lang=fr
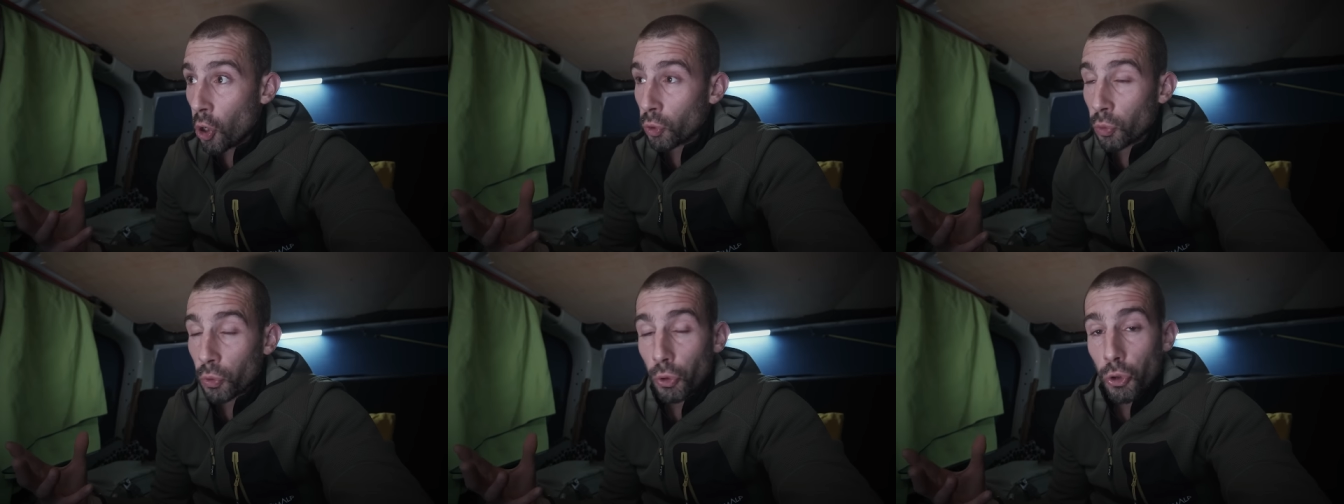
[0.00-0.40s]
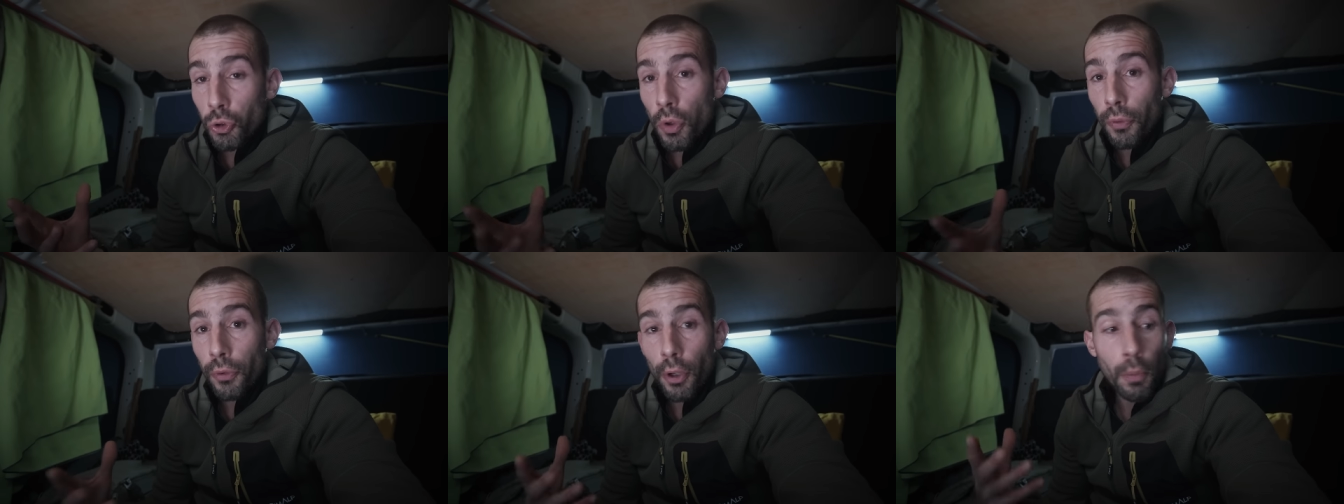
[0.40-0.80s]
Donc ce que je
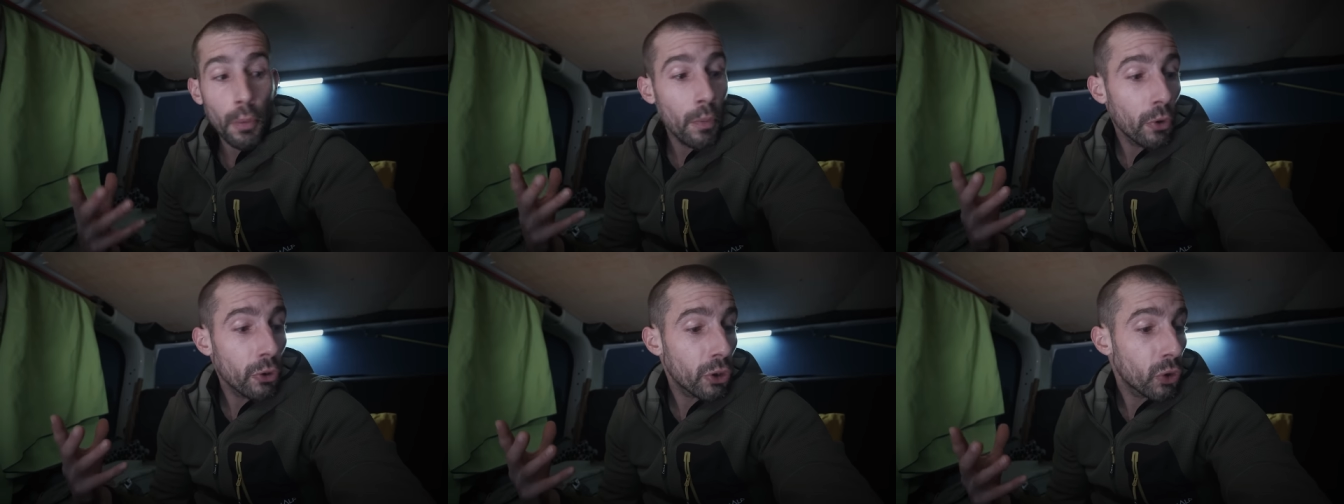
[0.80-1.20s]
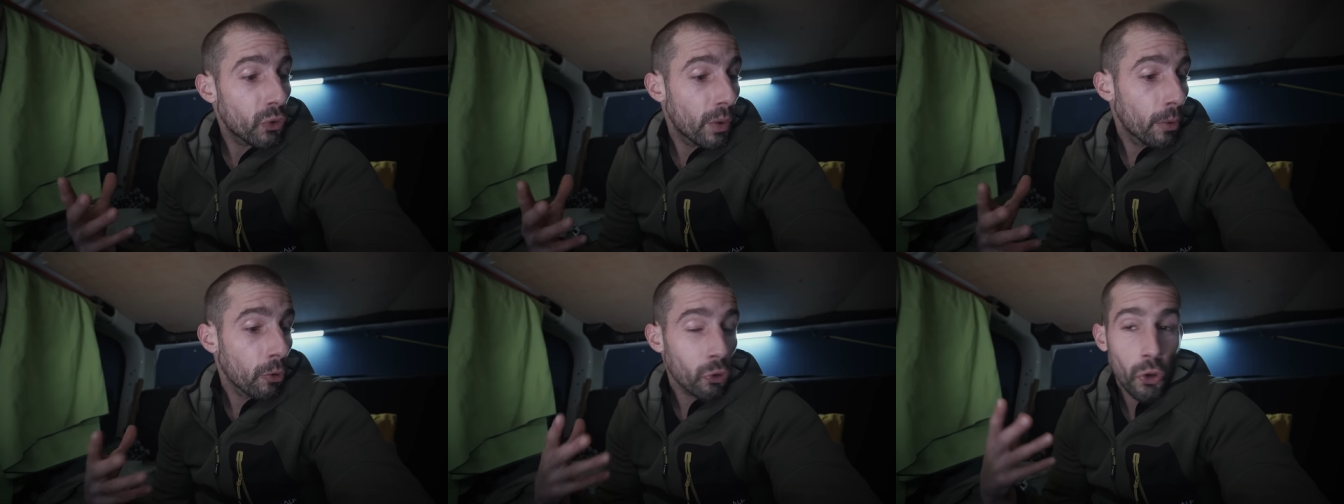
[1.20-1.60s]
vais faire, bah moi c'est que je
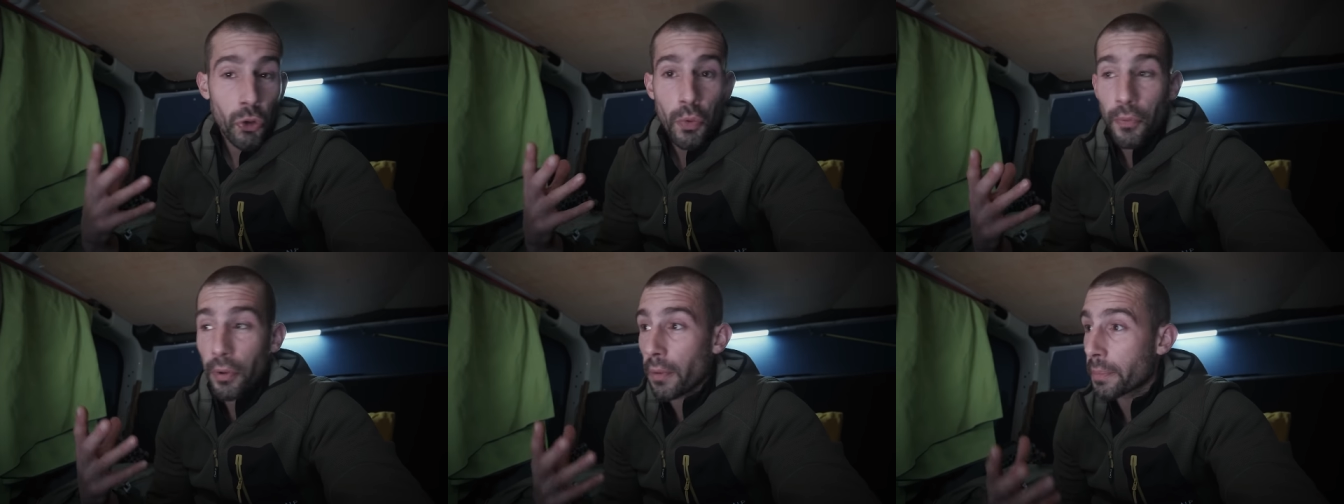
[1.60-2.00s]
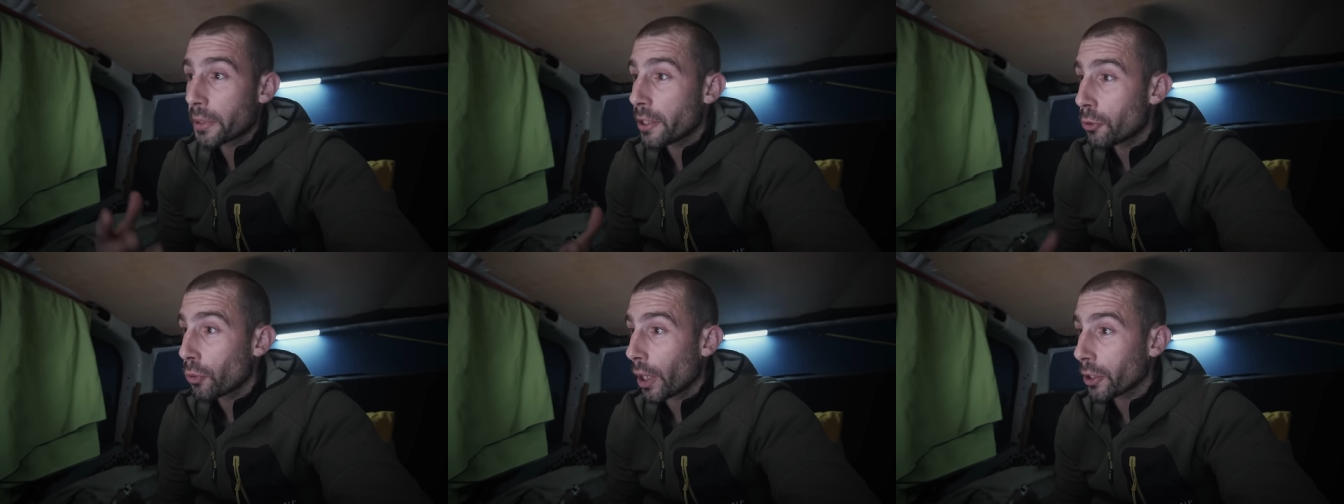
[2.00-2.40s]
vais manger, je vais me faire ma
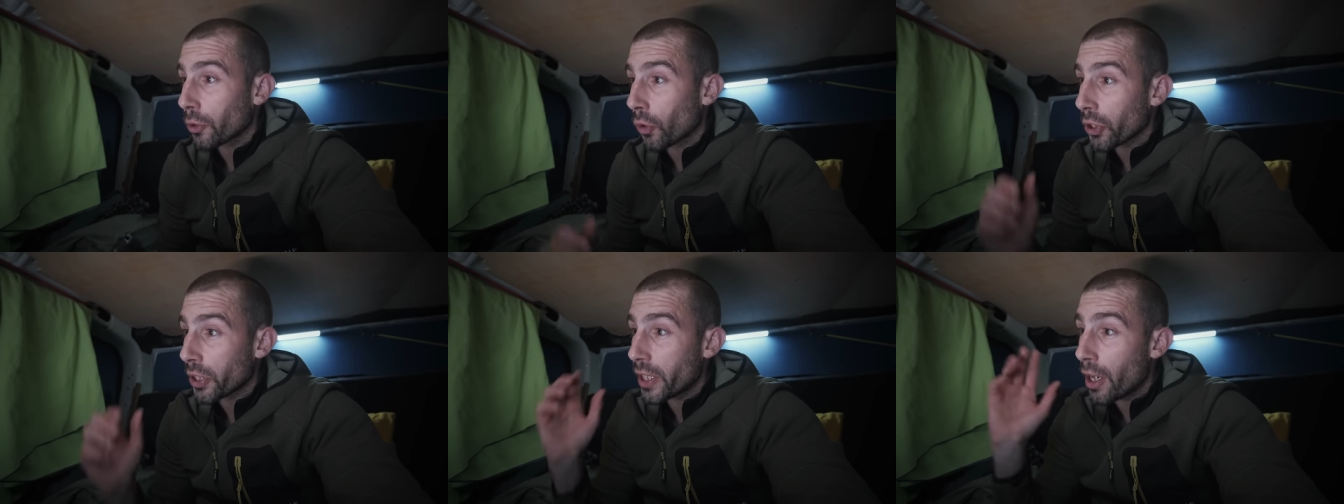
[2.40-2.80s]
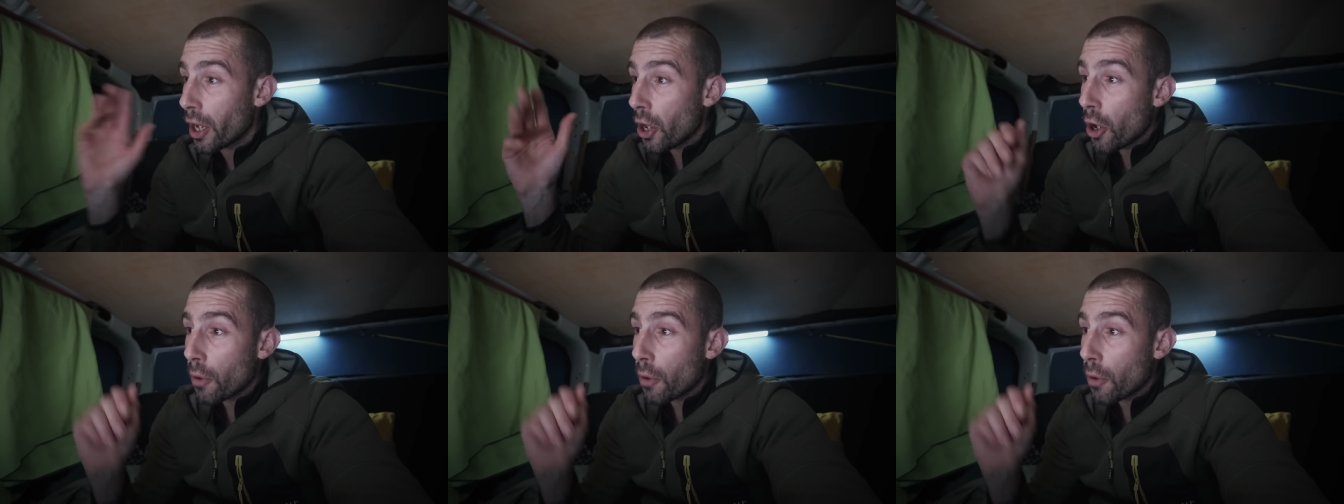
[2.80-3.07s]
petite soirée tranquille,